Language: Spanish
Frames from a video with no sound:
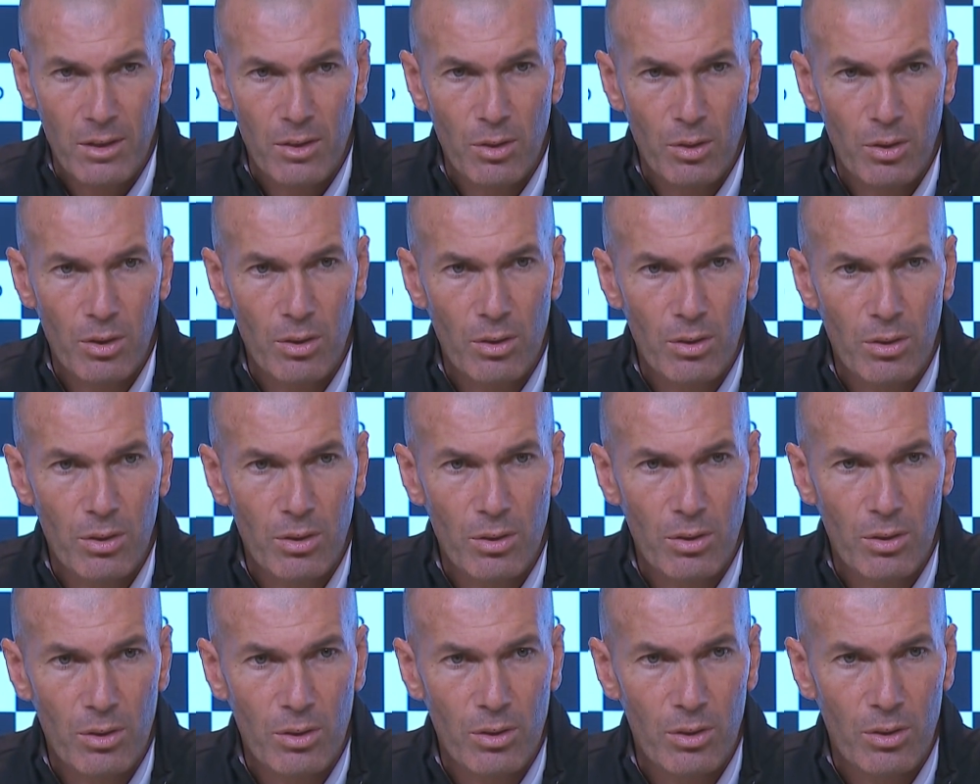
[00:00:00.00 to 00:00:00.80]

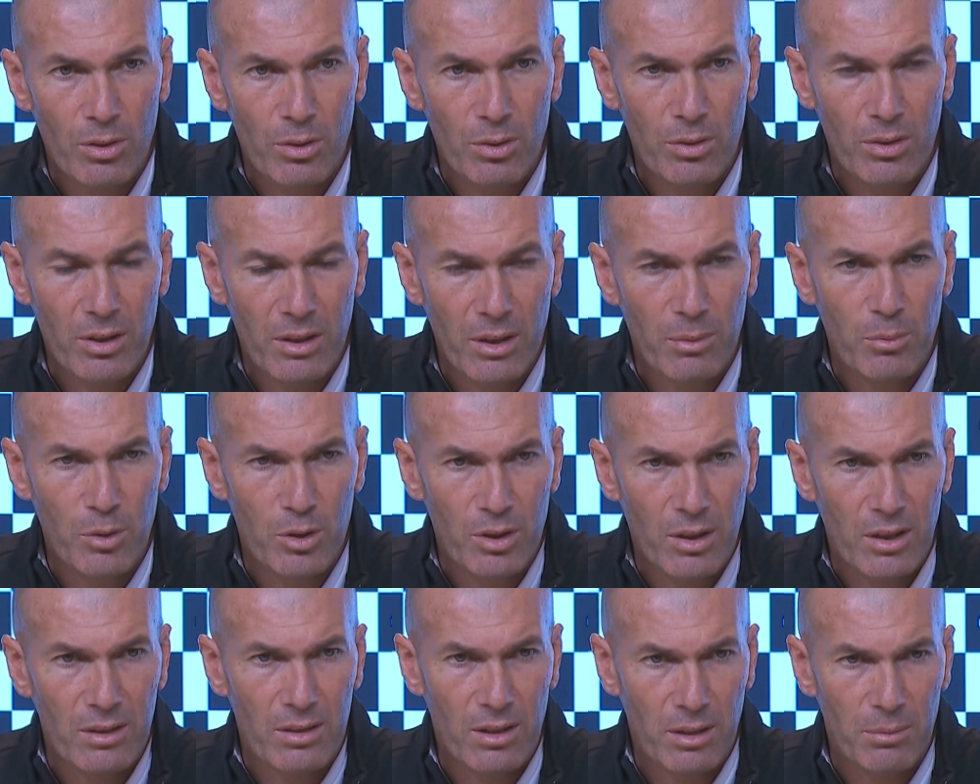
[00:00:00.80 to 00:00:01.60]
lo,
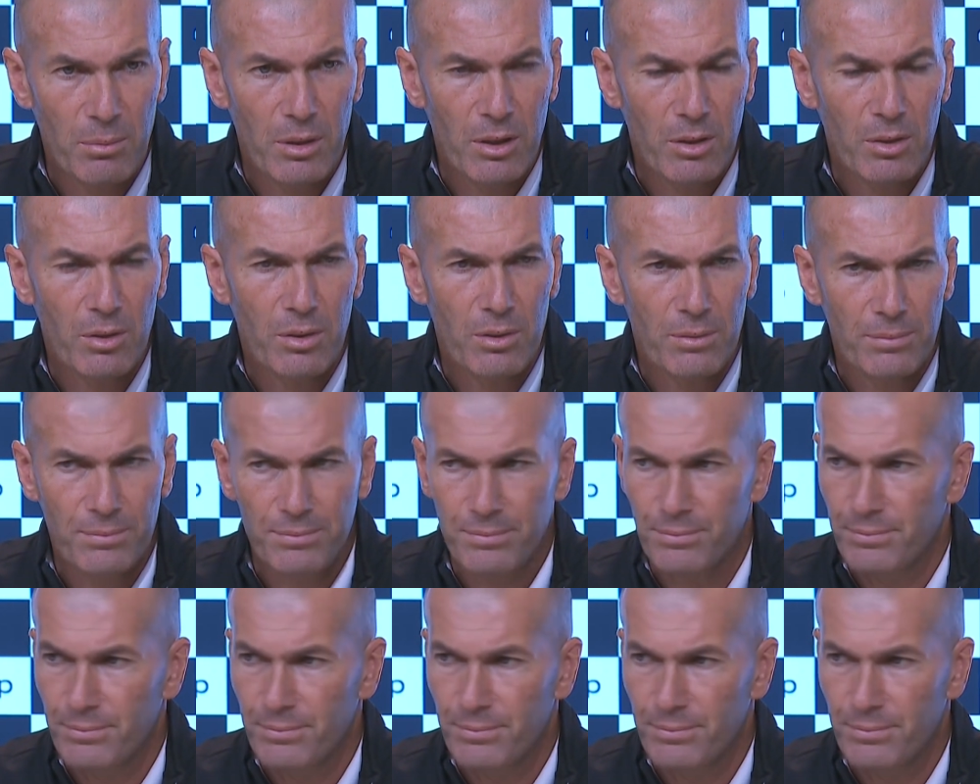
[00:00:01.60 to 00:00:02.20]
tenemos que hacer mejor.